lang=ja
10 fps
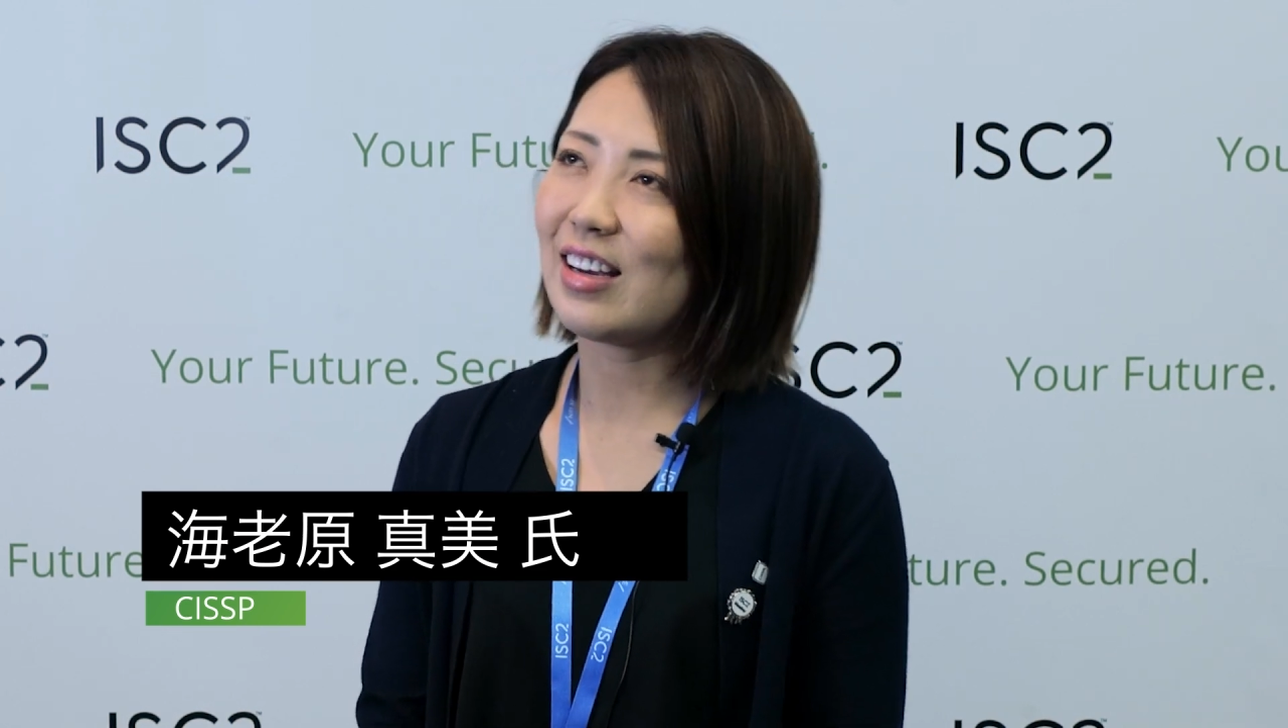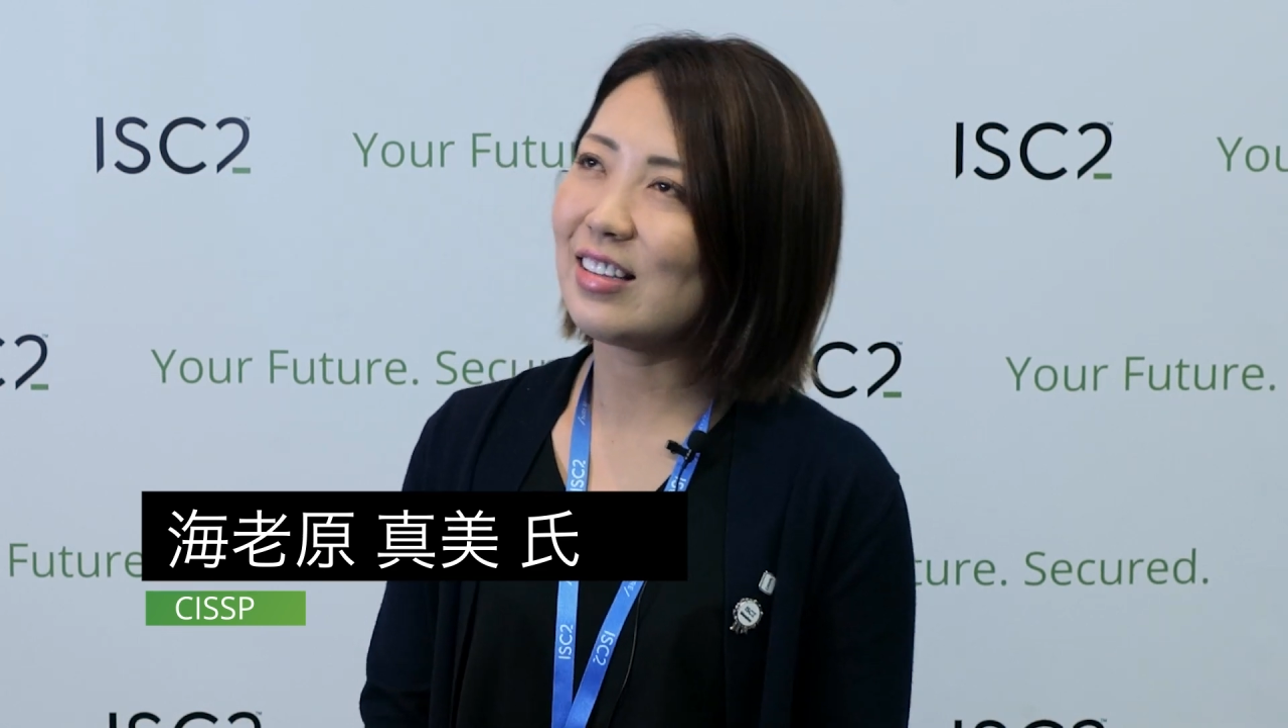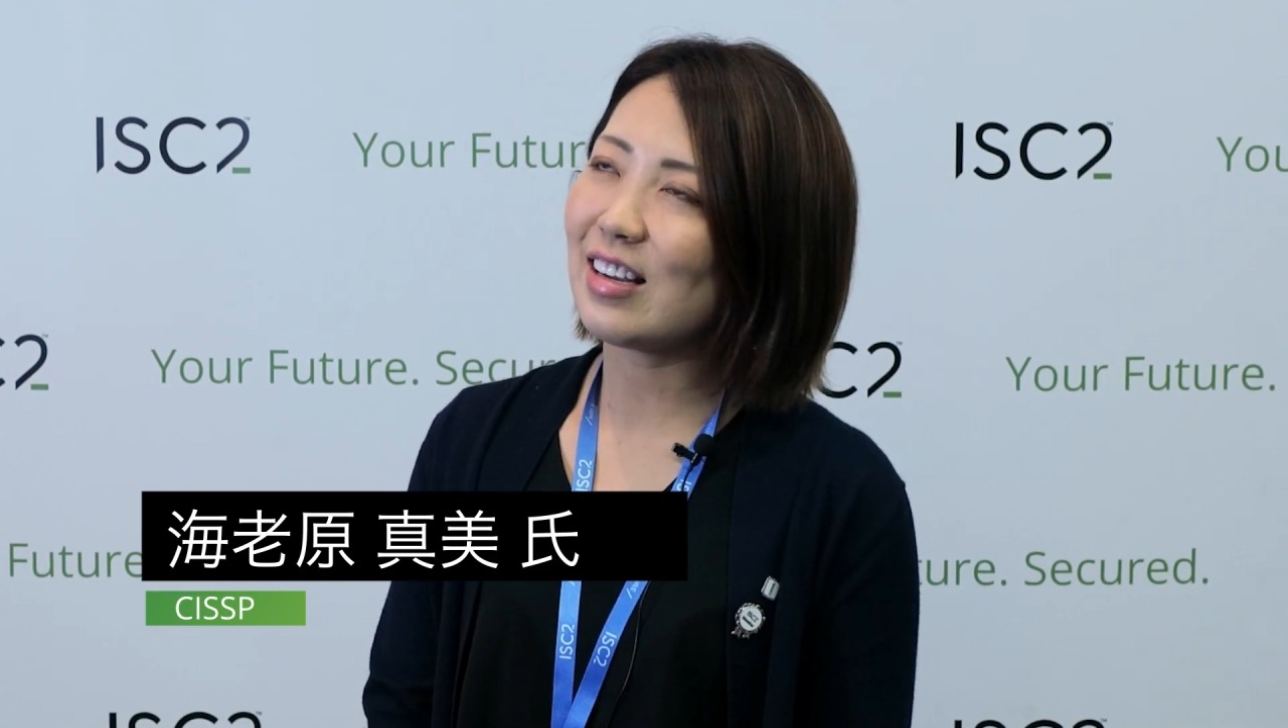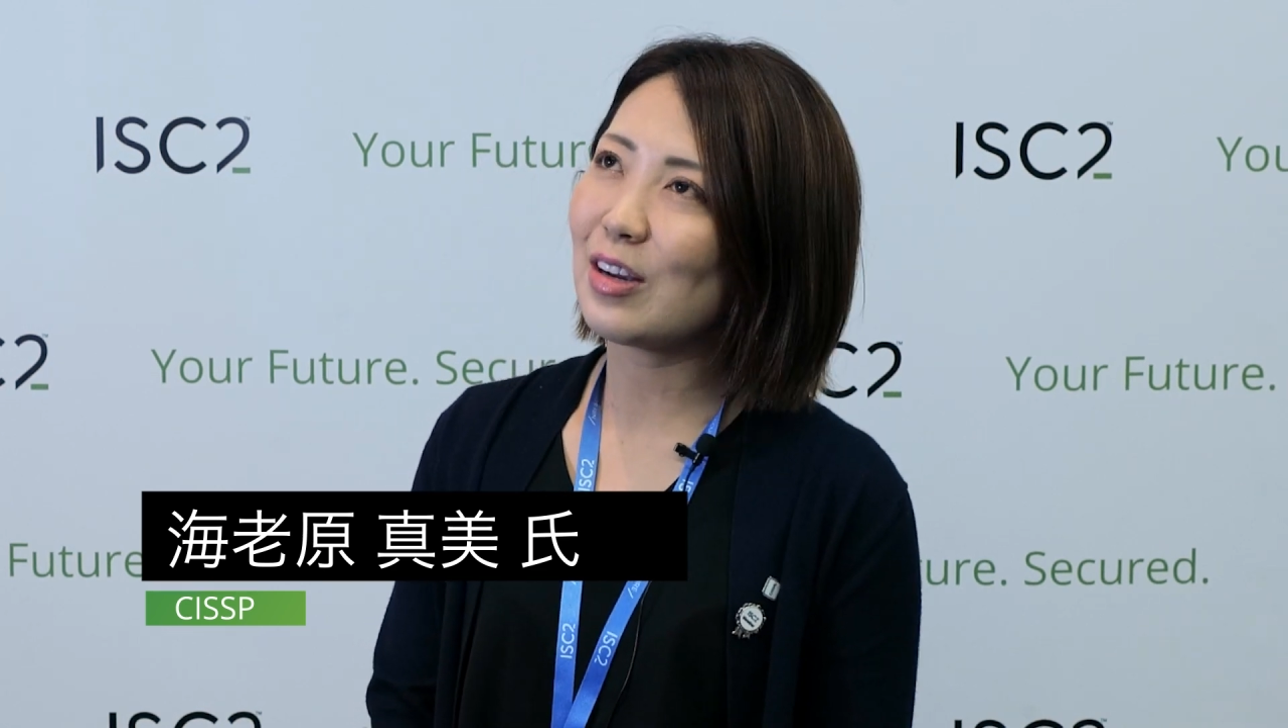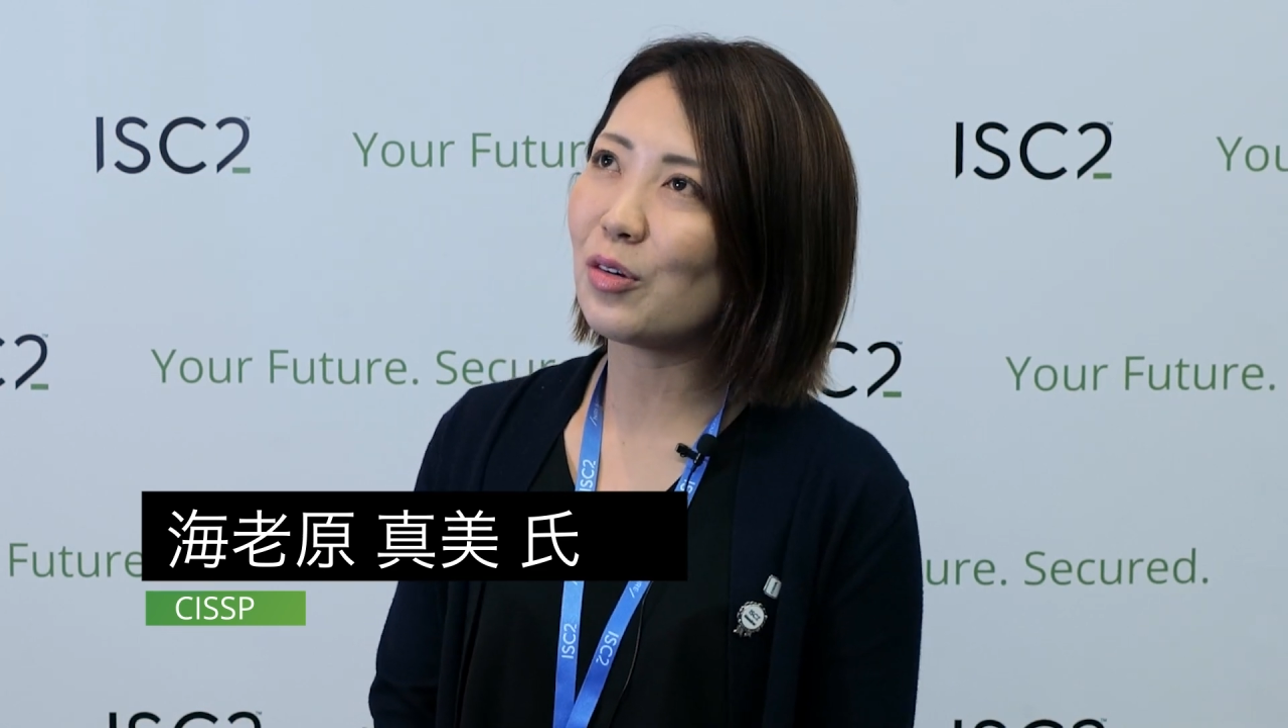大
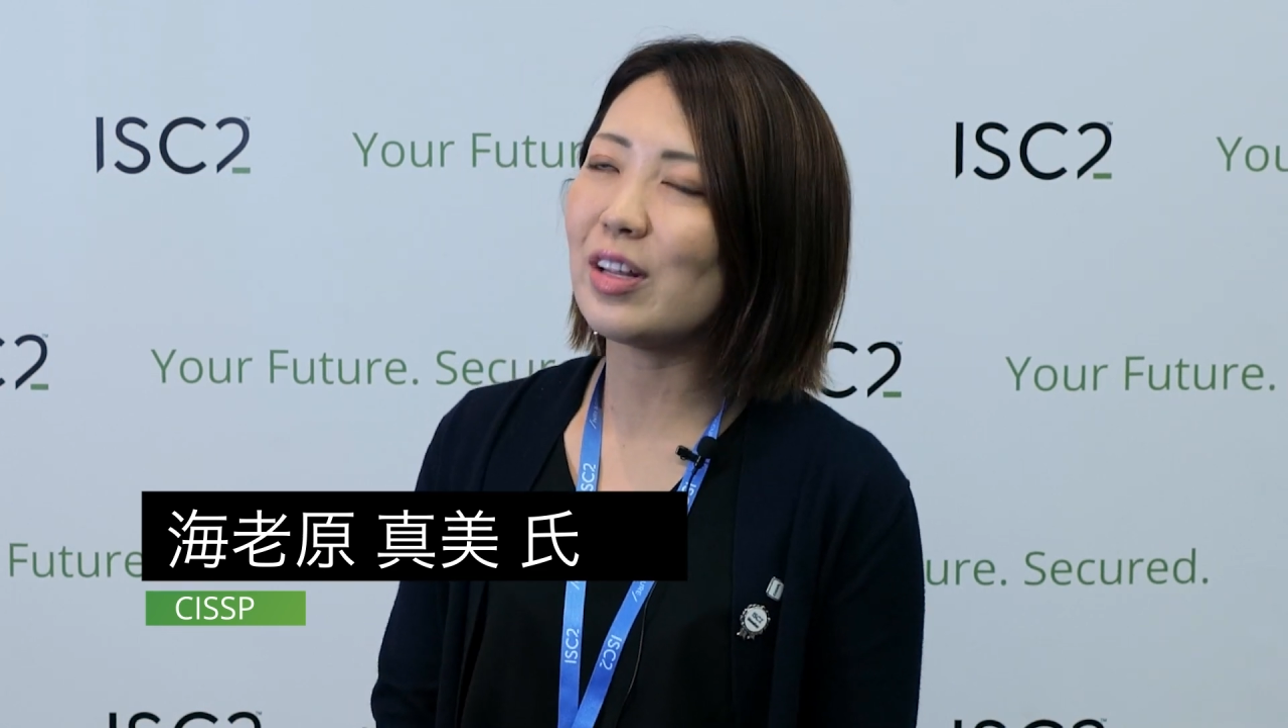体5